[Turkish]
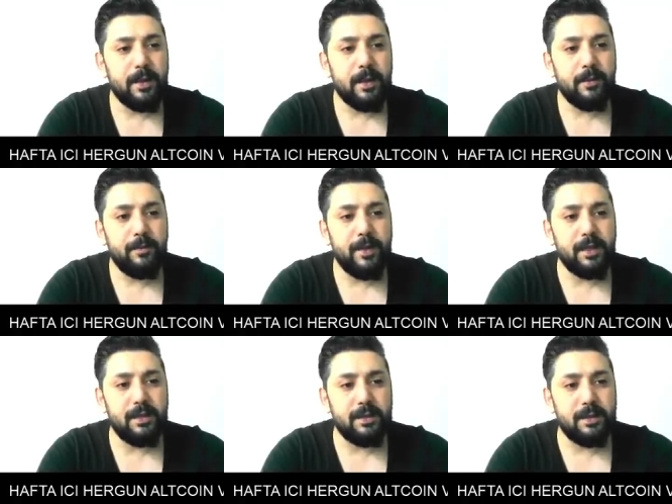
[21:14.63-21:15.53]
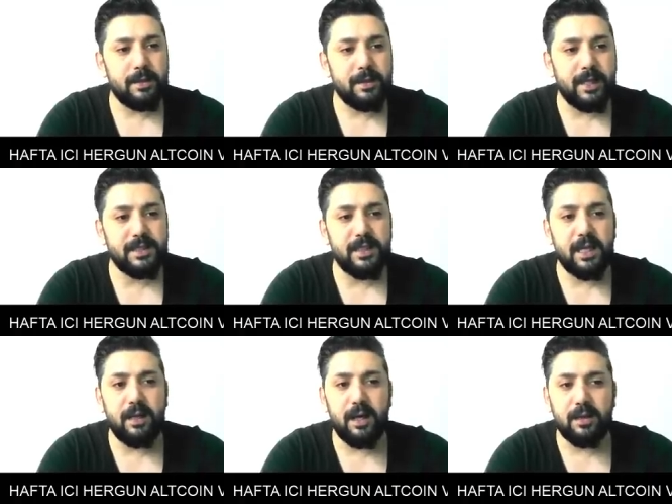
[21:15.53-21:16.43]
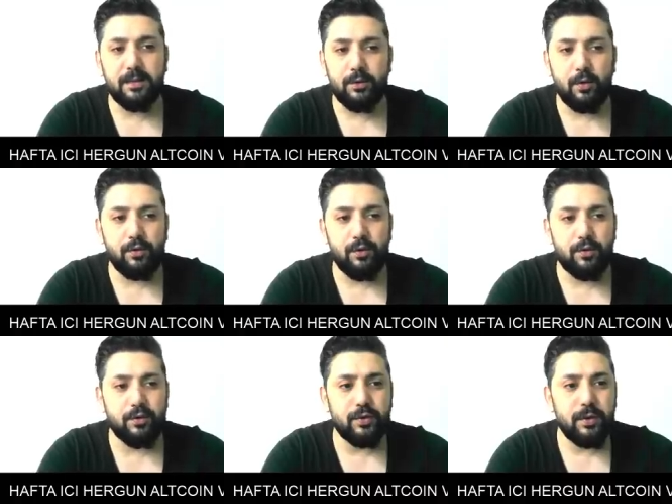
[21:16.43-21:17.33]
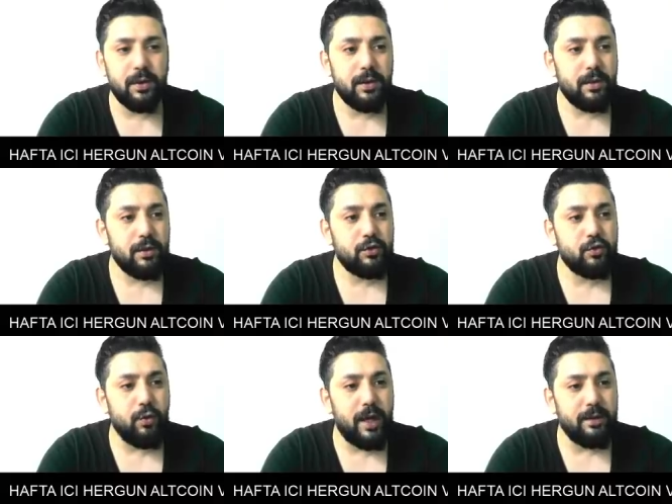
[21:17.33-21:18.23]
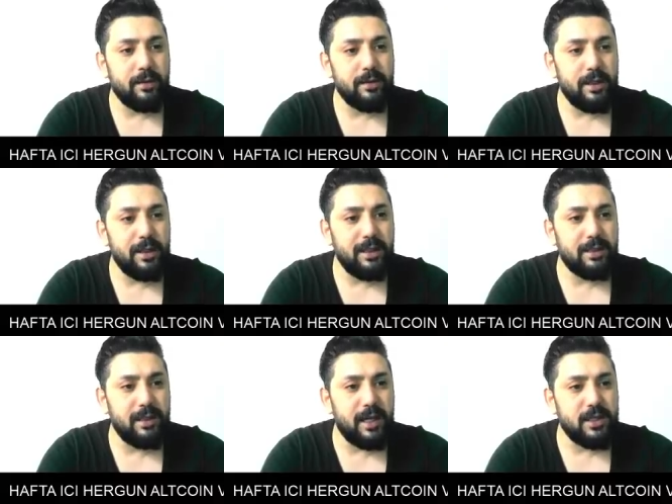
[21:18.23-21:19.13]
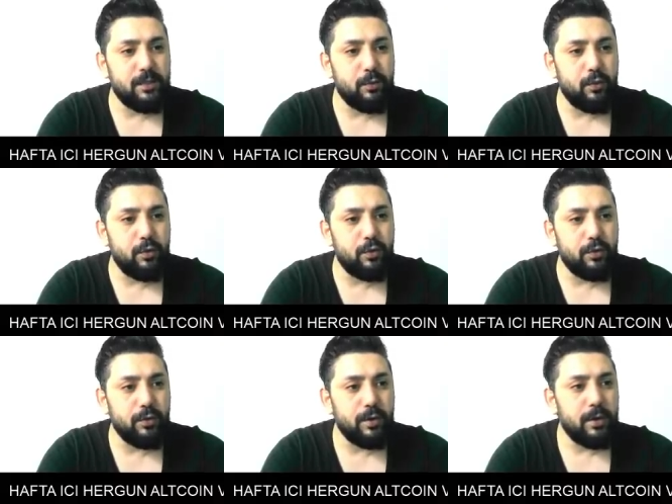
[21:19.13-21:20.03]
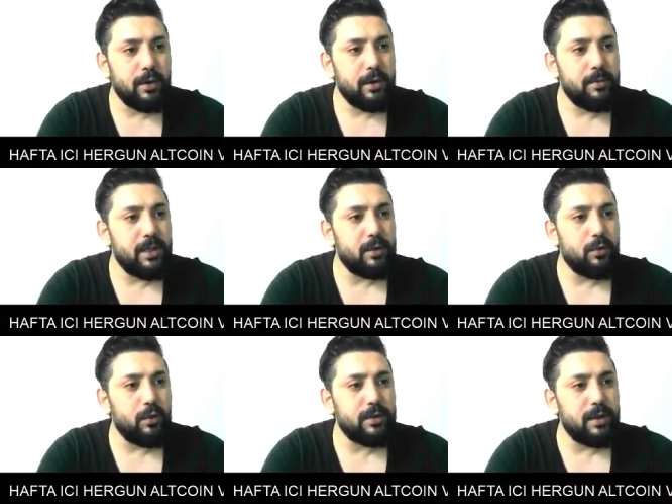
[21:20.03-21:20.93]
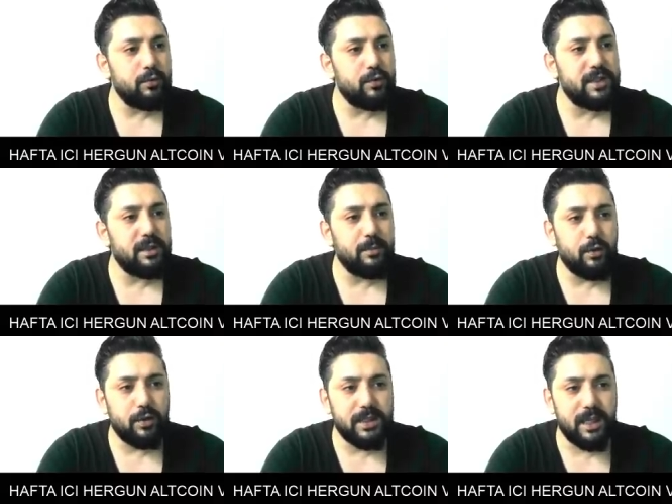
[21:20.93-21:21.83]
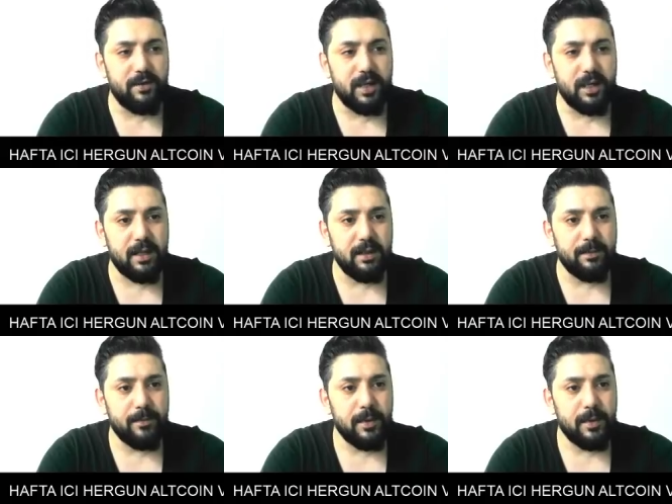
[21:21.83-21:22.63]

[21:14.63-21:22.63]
Ve e, desteğini aldığını görüyoruz. Şu an ilk direnci bu ürünün 1.124 seviyeleri.